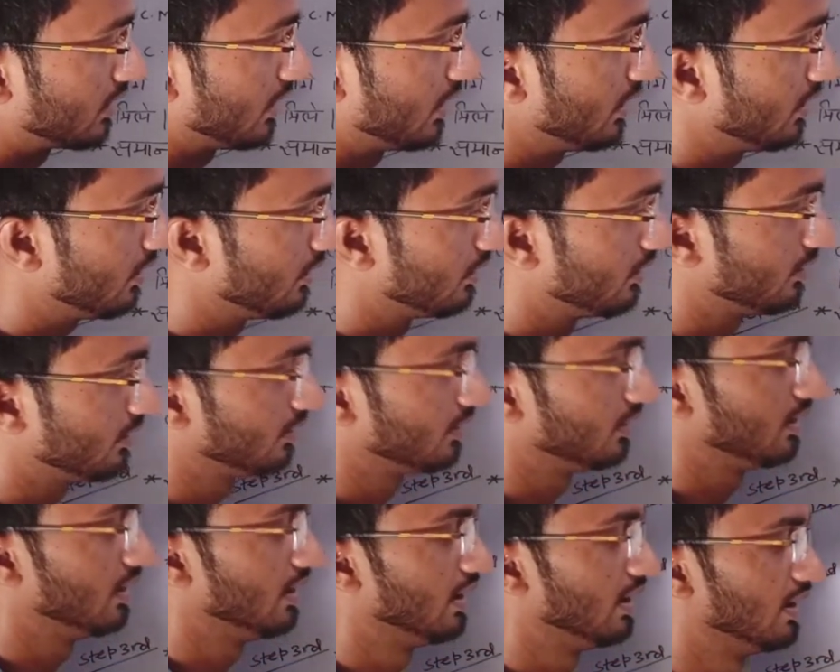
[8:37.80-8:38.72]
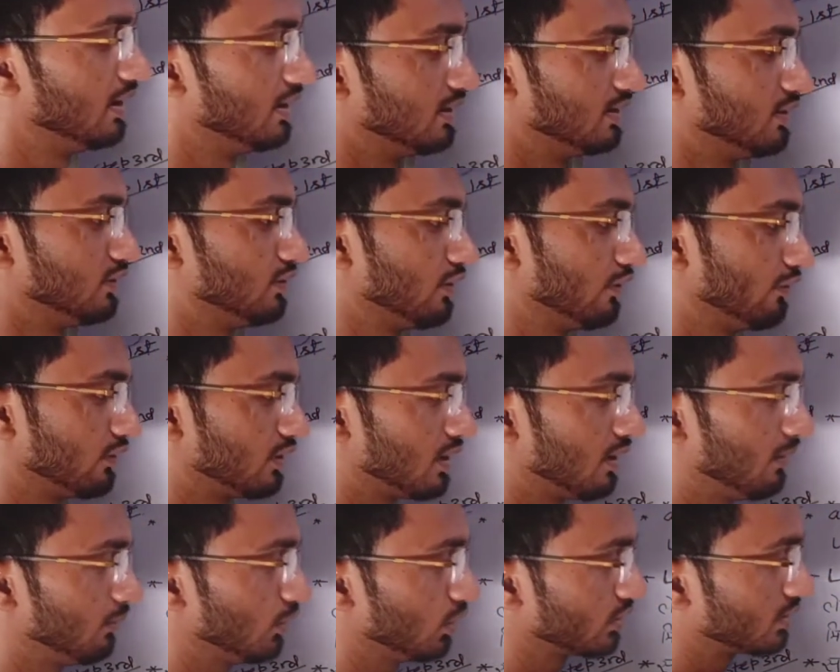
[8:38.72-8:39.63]
हैं जो
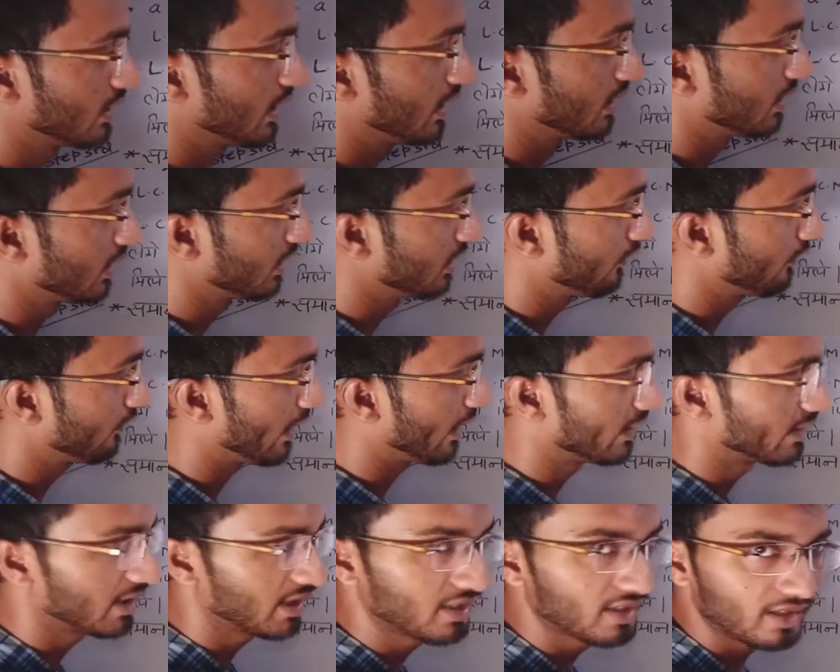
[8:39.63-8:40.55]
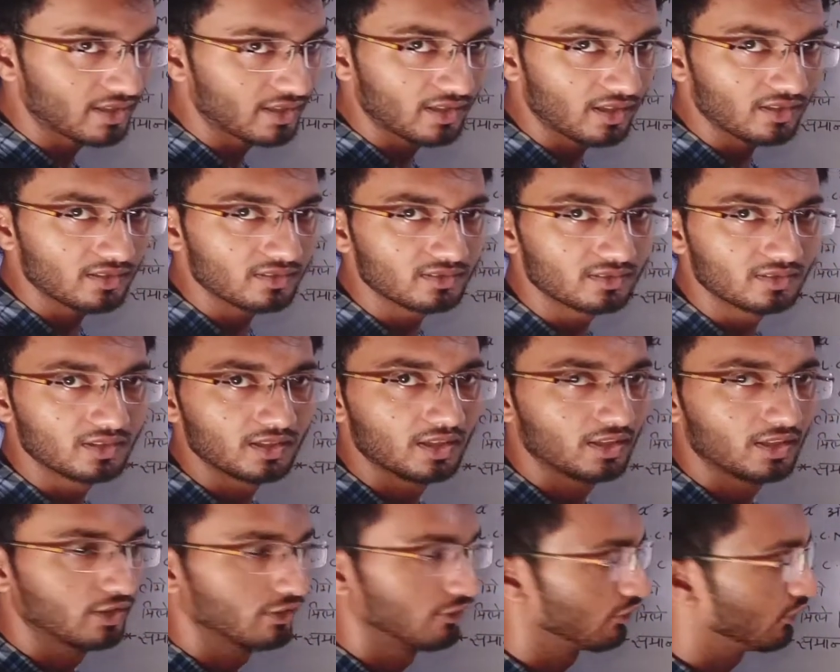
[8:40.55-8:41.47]
हम लोग चाहते थे फैक्टर करना
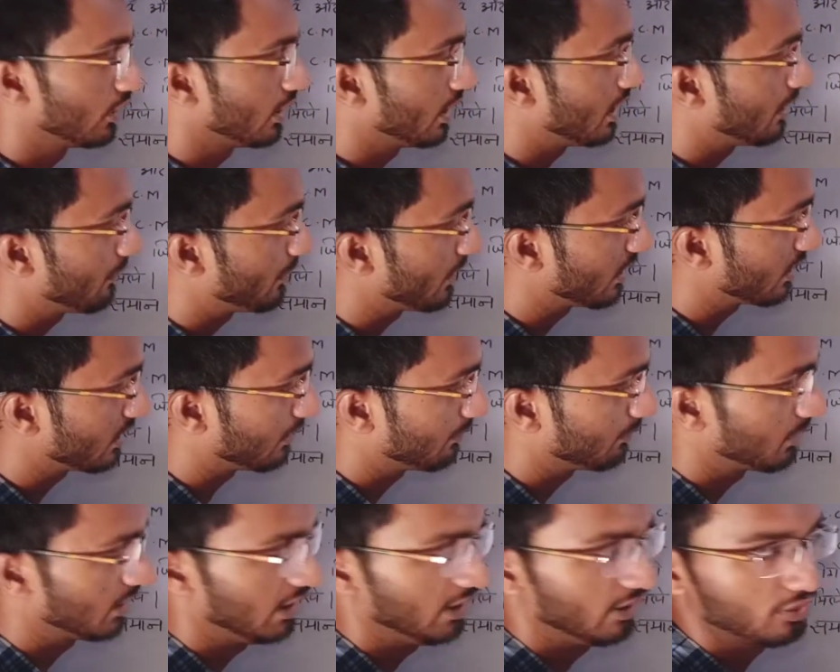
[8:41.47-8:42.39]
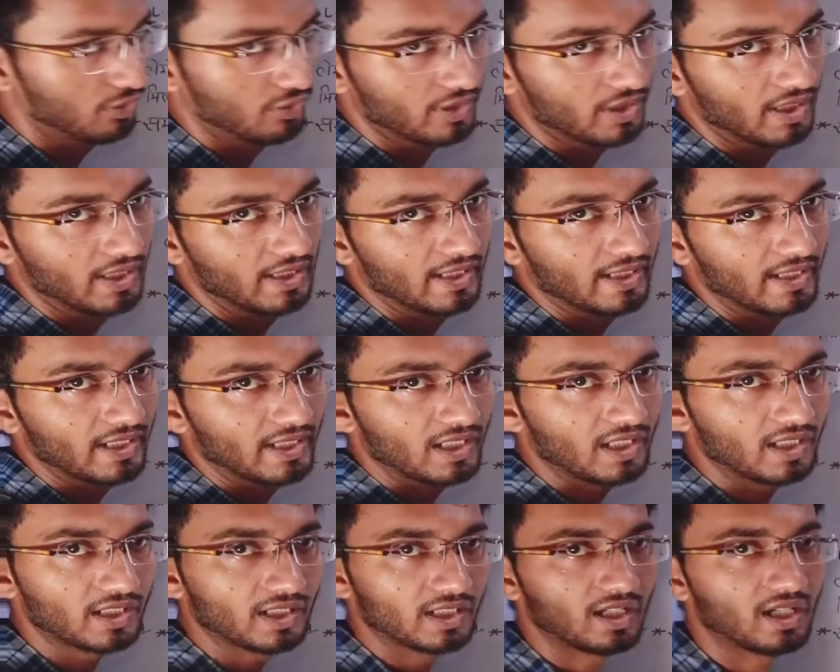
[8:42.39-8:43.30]
वो यहाँ पर कंप्लीट हो गया लेकिन
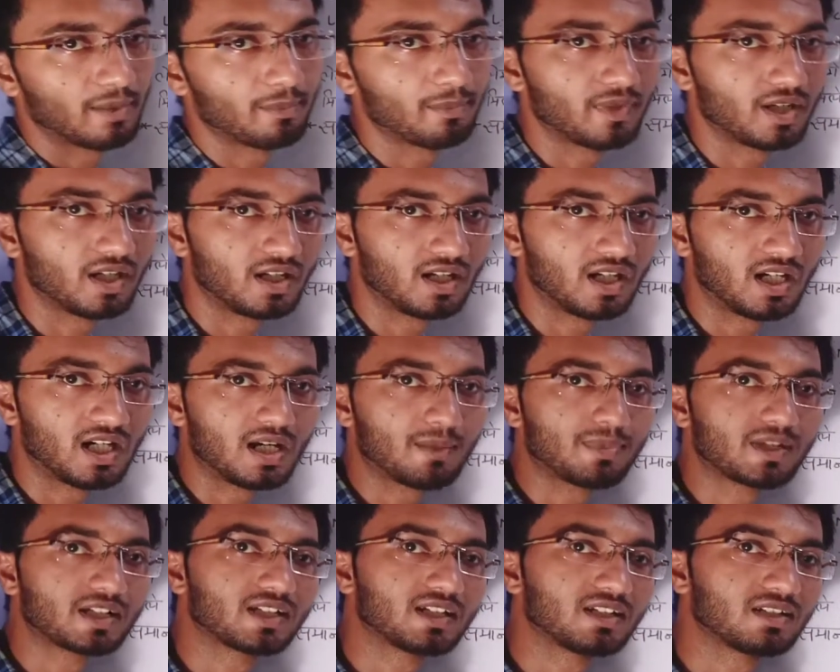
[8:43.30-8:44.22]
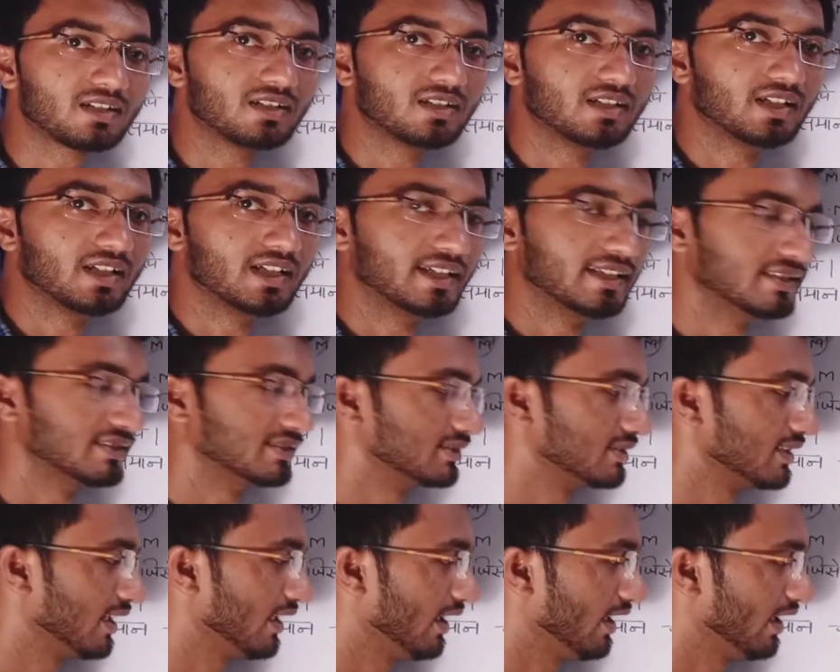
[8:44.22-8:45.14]
आग अब आप अगर
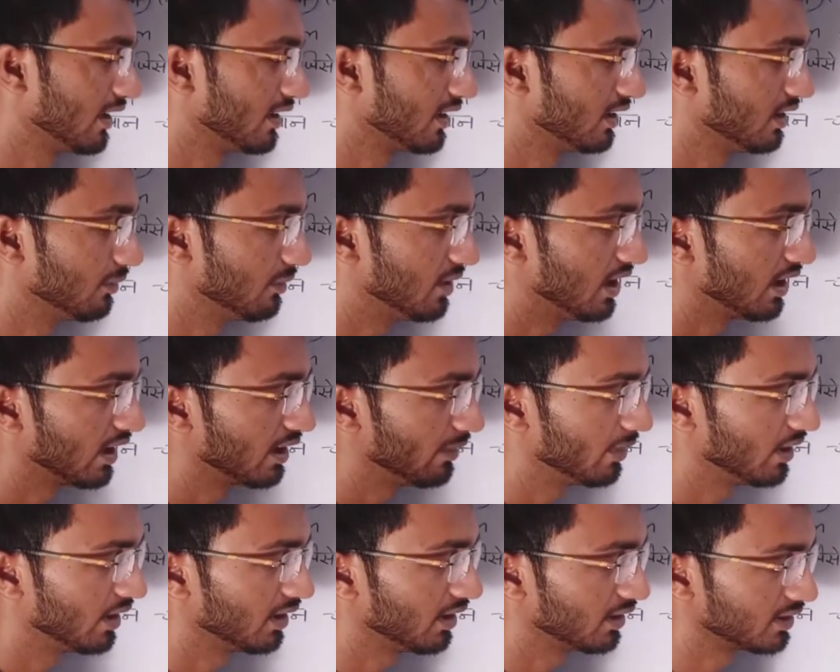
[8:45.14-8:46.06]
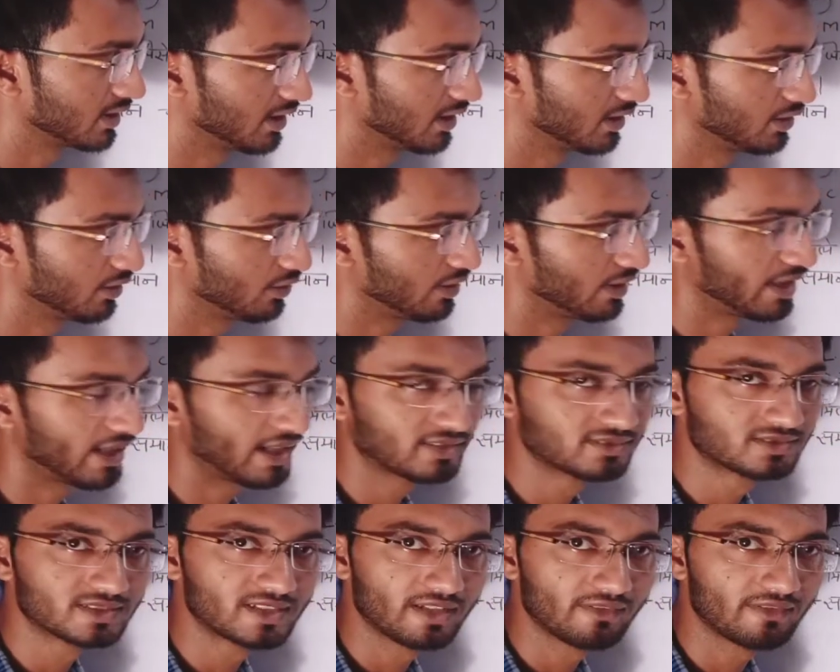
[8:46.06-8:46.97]
इससे एक कदम आगे बढ़ना चाहते हैं और
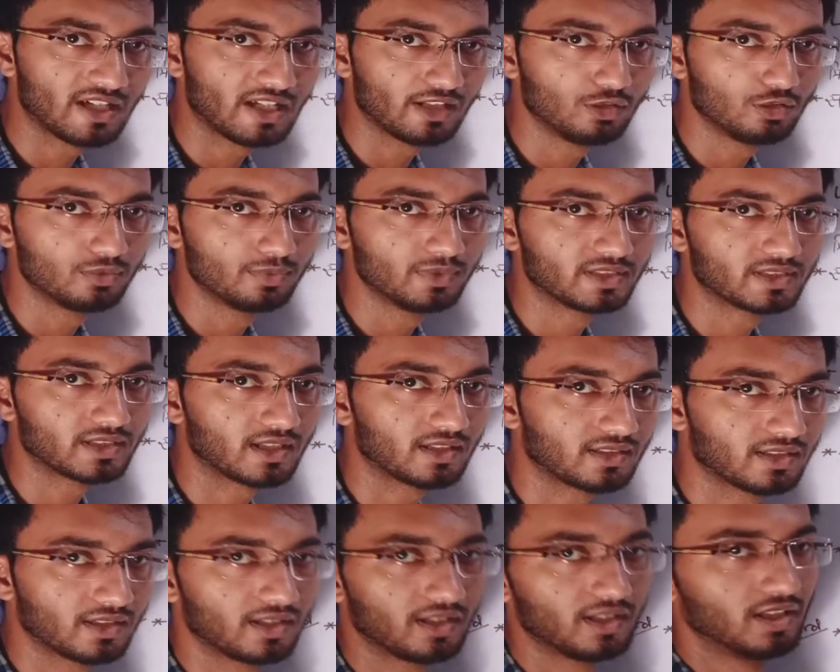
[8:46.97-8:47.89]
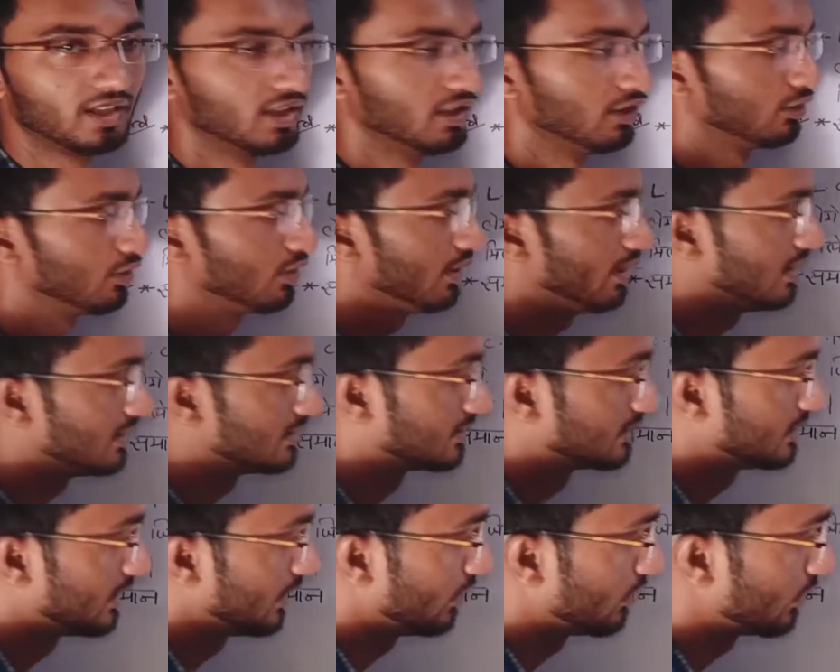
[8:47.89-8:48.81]
x की वैल्यू भी चाहते हैं तो
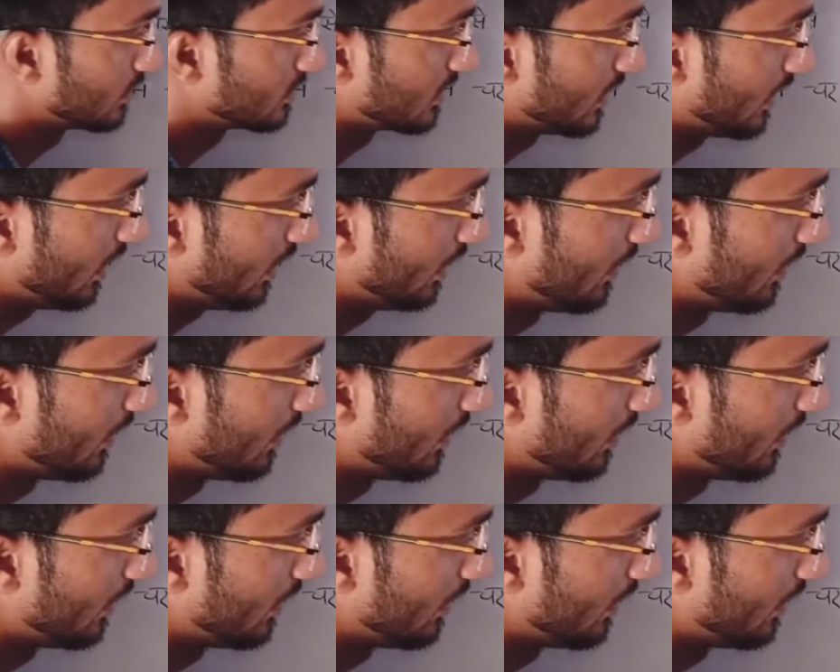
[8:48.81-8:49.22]
इस ज़ीरो से